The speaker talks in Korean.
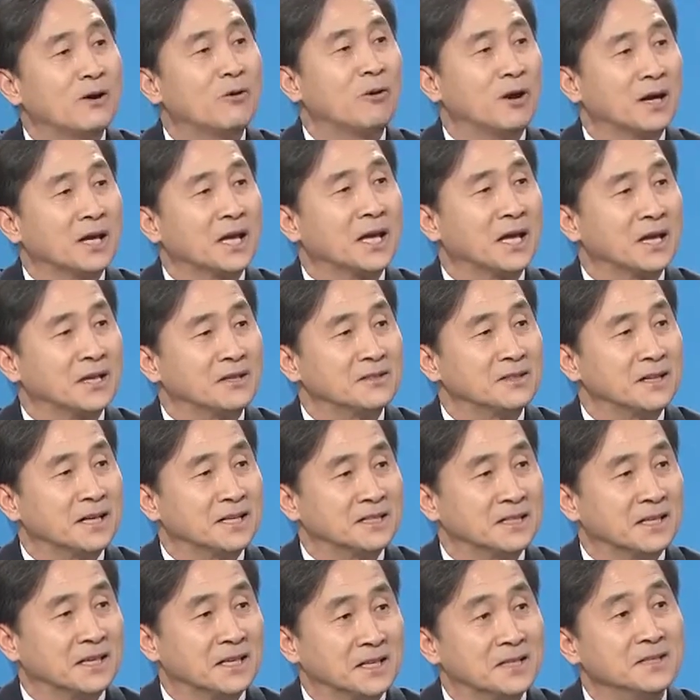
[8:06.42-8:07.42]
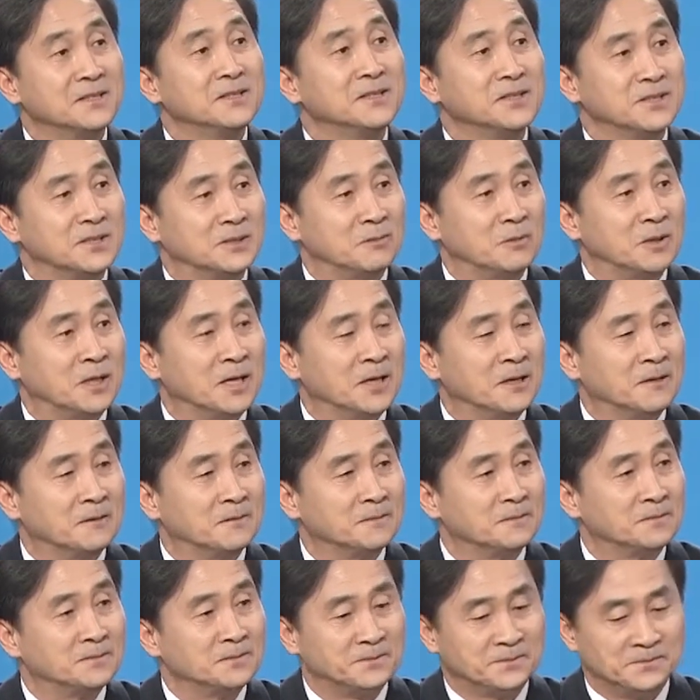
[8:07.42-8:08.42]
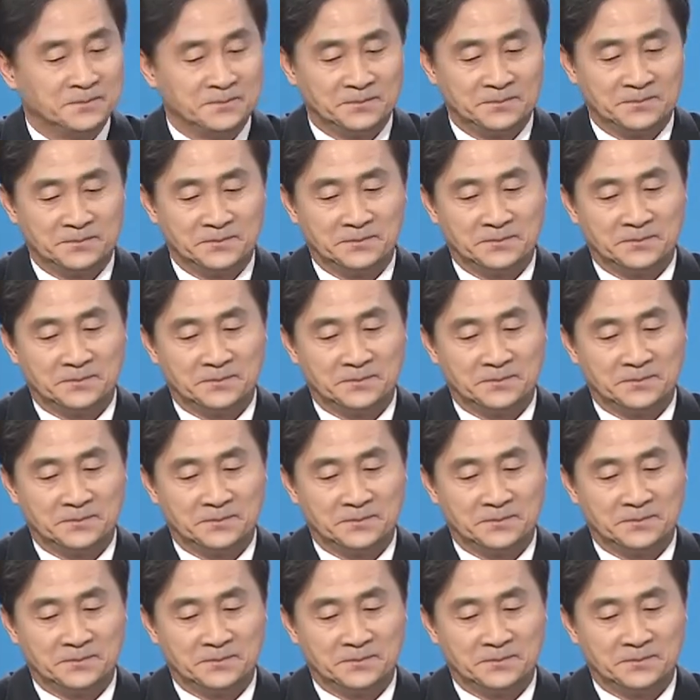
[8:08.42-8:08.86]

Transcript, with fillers: 관계 개선을 하자 이런 뜻입니다. 아 예.